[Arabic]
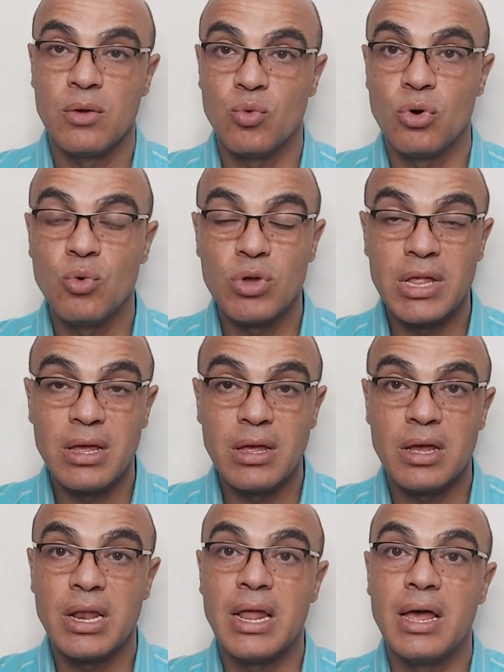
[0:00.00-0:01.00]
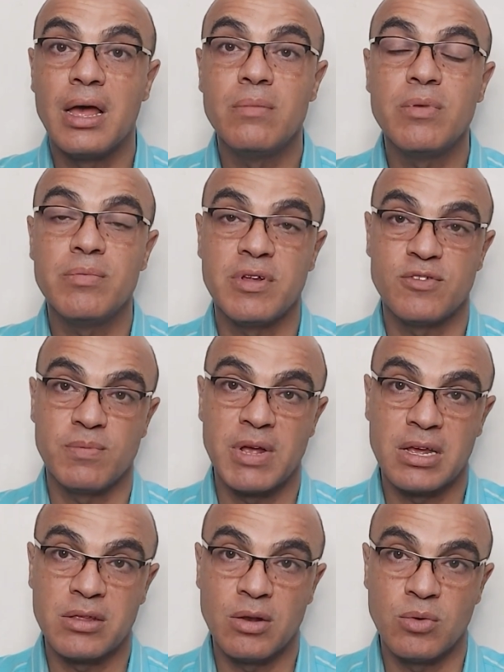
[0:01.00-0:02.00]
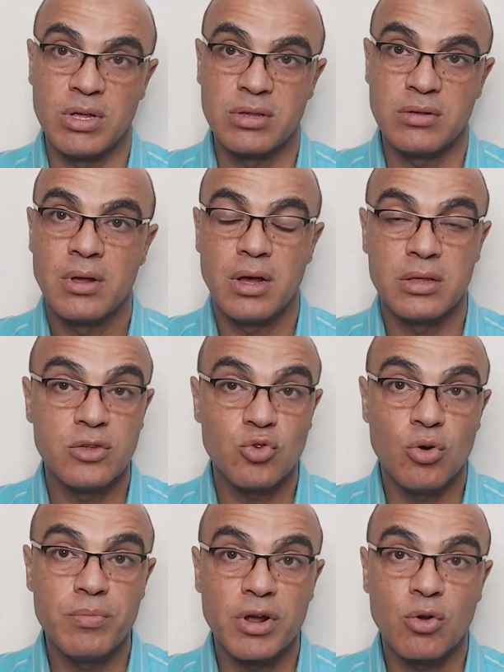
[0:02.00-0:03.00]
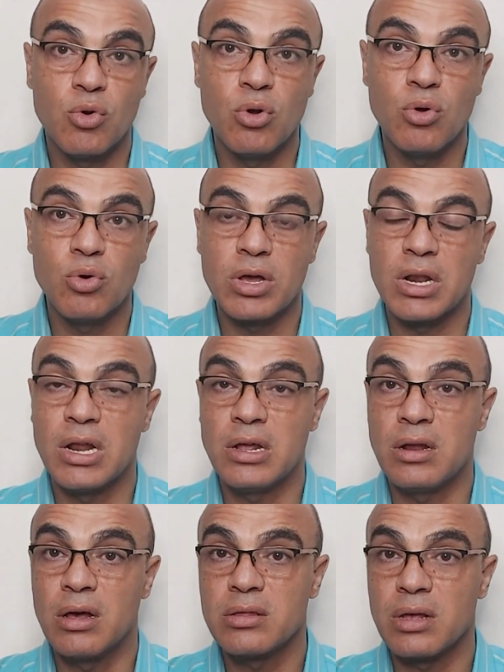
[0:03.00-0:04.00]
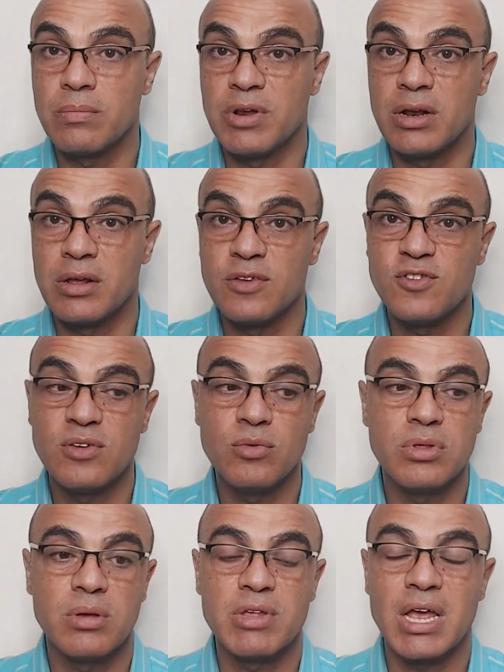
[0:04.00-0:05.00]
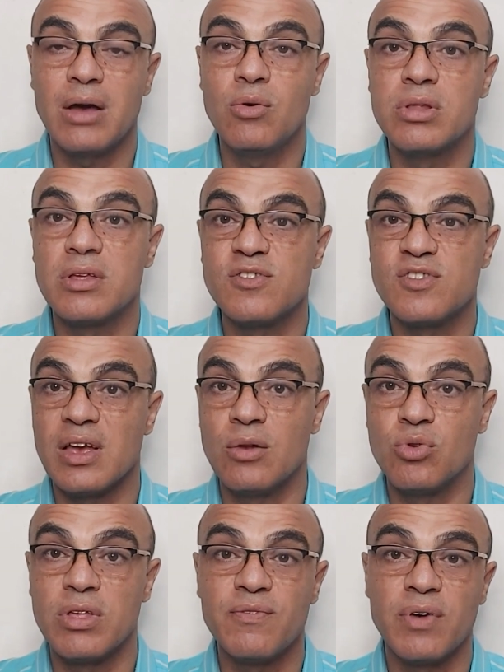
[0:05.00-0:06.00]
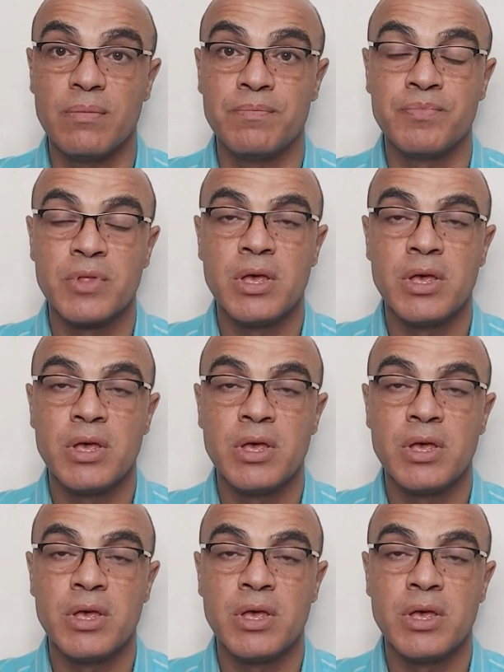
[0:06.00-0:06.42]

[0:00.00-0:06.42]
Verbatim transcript: وهو ده الأهم بالنسبة لك دلوقتي قضيت عمرك كله خلال علاقتك بالنرجسي وانت بتحاول تسأل وتفهم